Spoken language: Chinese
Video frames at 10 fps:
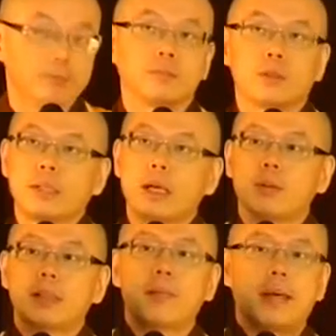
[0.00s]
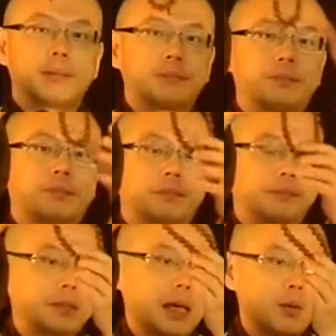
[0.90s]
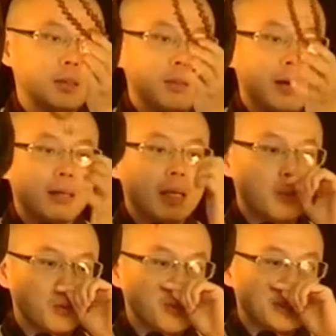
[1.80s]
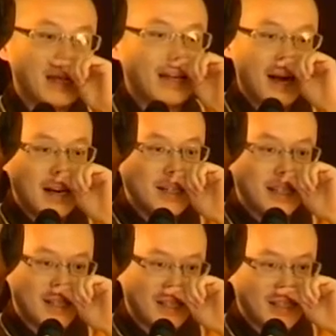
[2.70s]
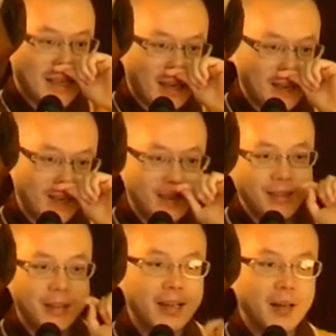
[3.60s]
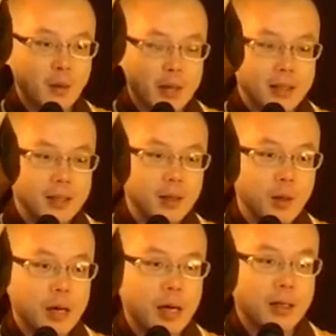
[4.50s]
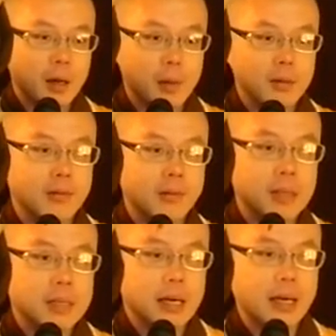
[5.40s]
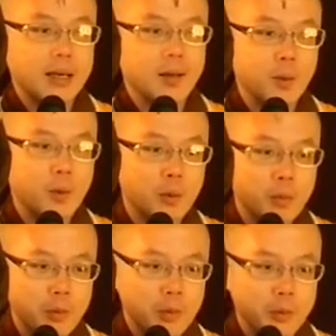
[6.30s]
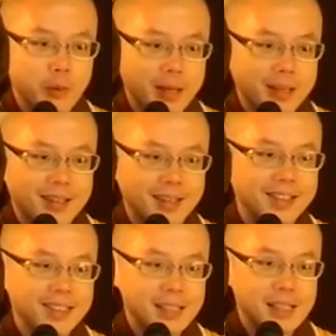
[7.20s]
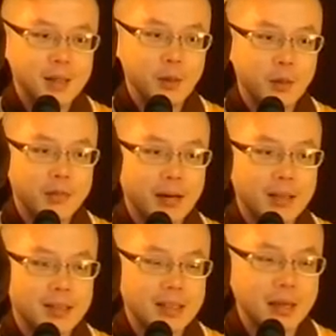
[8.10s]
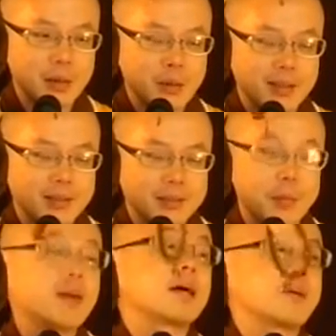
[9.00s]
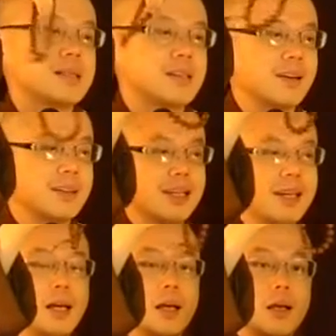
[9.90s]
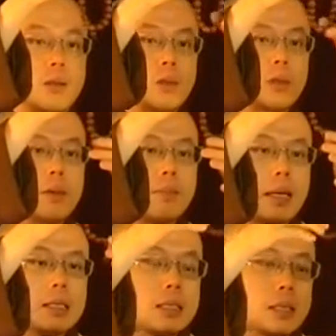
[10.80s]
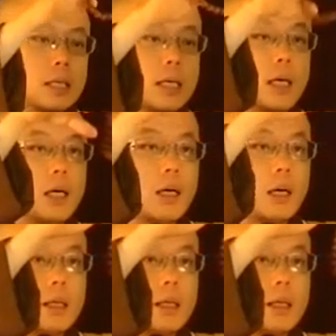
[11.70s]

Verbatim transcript: 就像我这边。哎，我这条念珠我念了二十年，往生的话，搞不好就放在故宫博物院。新红法师念过的没有？开玩笑，就是每七颗